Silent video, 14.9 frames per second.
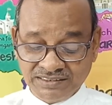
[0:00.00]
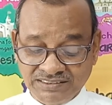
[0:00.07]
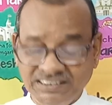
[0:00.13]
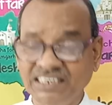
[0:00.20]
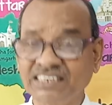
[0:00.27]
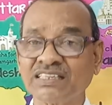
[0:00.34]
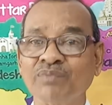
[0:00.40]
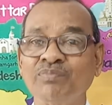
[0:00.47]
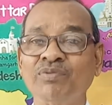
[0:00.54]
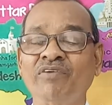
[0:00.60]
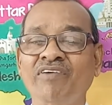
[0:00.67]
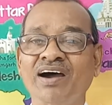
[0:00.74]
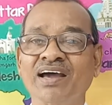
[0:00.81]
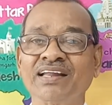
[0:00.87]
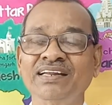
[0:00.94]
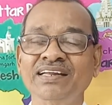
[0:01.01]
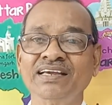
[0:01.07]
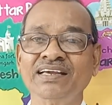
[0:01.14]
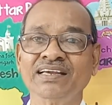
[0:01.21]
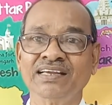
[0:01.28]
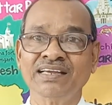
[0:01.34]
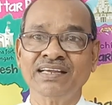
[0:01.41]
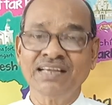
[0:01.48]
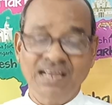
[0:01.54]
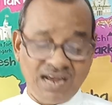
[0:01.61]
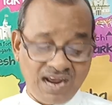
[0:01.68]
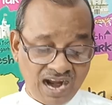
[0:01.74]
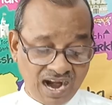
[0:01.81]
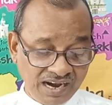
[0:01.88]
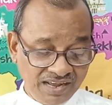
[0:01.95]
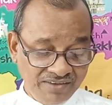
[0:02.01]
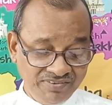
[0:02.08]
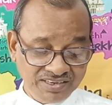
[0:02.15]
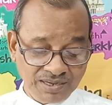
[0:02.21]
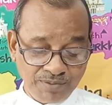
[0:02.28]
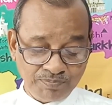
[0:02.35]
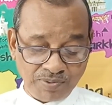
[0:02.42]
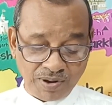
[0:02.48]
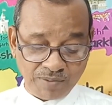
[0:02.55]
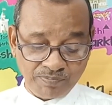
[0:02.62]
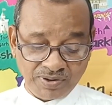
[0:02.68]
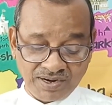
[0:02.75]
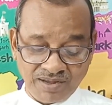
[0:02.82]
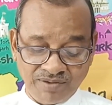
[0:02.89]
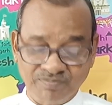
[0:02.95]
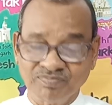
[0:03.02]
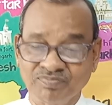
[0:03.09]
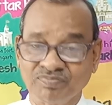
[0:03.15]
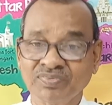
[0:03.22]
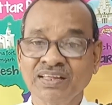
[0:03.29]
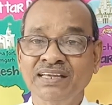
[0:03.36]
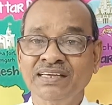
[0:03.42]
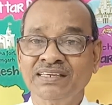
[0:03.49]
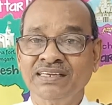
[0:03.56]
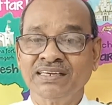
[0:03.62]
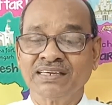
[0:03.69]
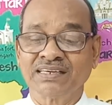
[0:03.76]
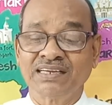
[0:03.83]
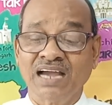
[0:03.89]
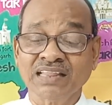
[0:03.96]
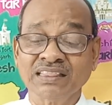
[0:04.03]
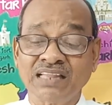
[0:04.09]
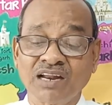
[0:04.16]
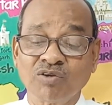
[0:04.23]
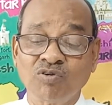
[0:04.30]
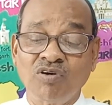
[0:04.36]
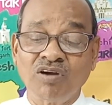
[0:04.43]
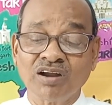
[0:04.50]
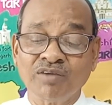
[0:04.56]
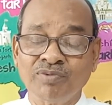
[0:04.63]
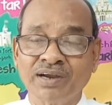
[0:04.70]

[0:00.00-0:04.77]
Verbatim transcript: సీతమ్మ వారిని అడవికి పంపడం ఈ గందరగోళం